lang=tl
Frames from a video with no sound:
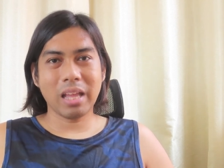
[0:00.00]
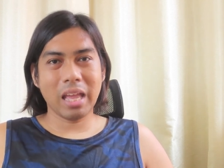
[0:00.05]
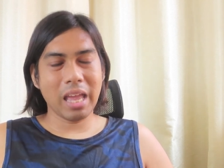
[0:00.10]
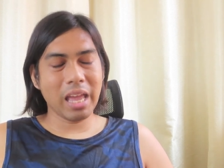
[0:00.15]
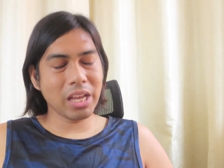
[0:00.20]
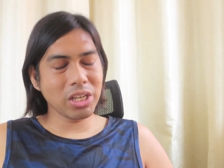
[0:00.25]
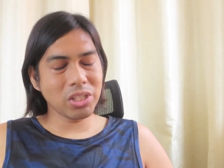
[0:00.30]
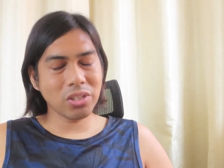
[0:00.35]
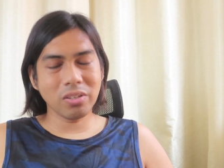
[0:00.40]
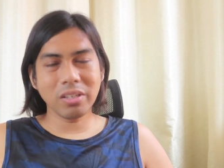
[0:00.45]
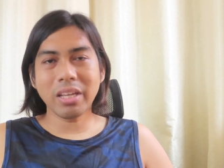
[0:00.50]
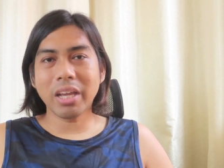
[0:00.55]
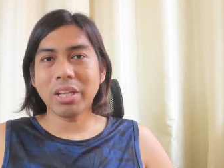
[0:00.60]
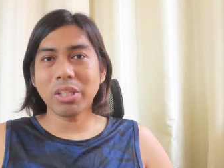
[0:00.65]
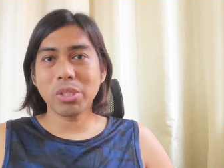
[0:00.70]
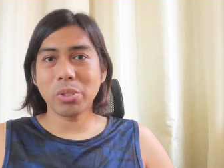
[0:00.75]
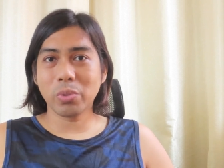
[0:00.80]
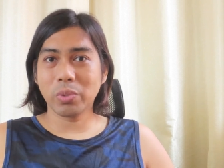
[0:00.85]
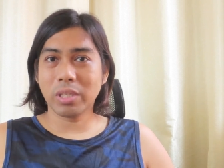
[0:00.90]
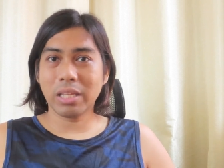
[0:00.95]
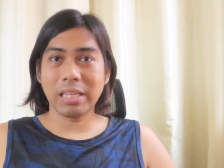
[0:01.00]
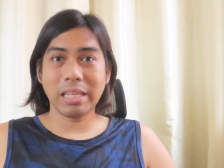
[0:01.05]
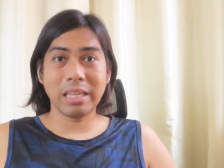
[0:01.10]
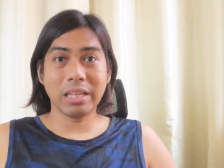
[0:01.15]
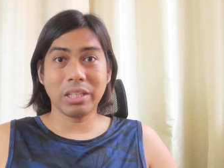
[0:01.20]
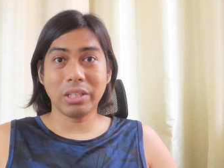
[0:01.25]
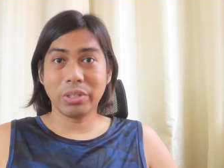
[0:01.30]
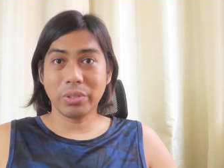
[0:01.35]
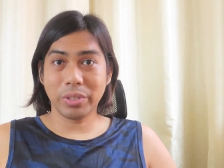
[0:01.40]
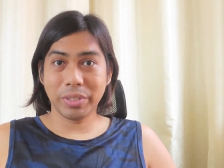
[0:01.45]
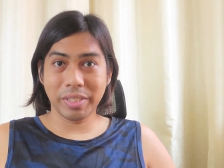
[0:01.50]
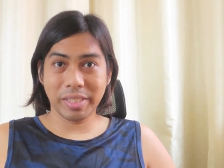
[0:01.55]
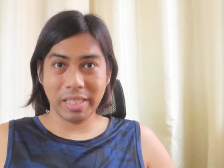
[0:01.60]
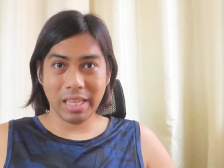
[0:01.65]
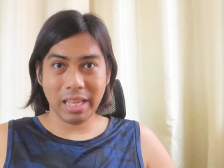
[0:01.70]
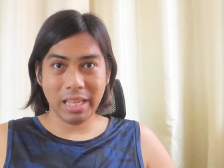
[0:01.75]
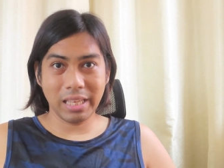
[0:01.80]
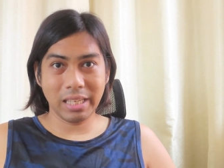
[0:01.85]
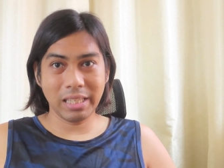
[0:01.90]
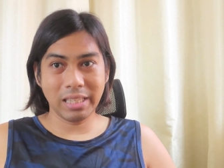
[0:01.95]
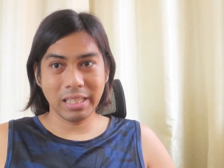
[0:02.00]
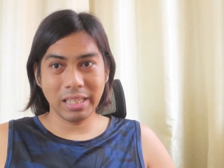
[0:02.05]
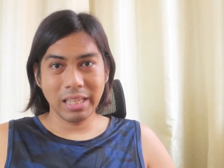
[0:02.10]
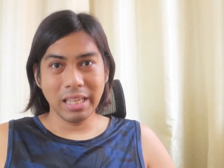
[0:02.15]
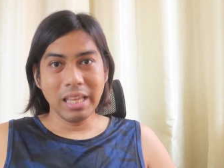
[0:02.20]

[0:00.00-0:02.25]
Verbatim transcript: Actually, I totally understand.